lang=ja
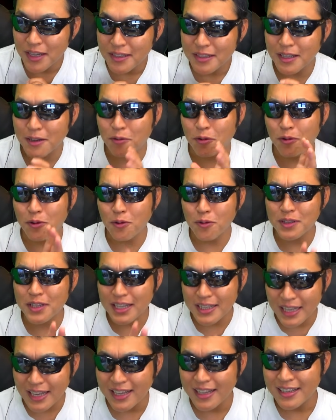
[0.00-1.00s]
でここ
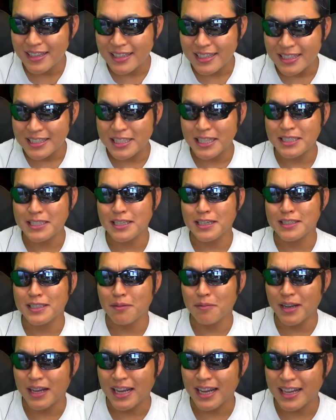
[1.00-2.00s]
でねセシア
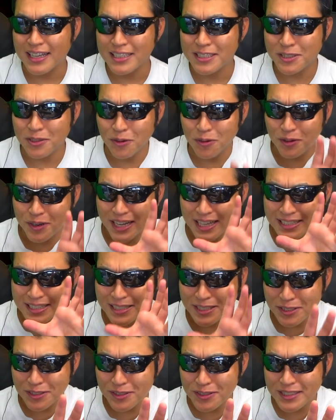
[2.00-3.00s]
様が召喚
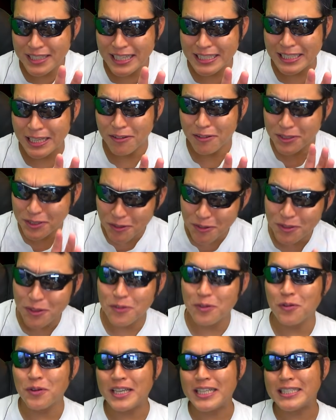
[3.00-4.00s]
するんですけどちょっと
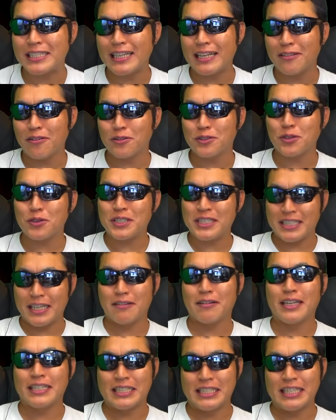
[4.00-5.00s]
時すでに遅しってい
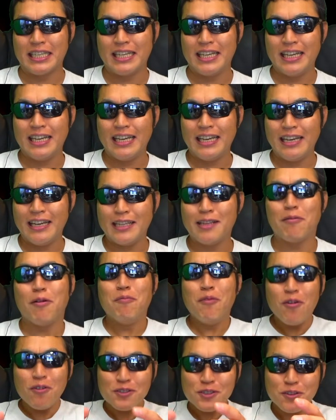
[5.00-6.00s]
う感じでも
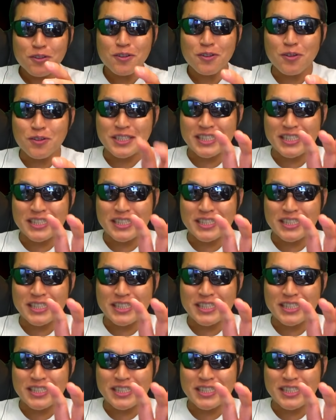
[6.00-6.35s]
もうちょっと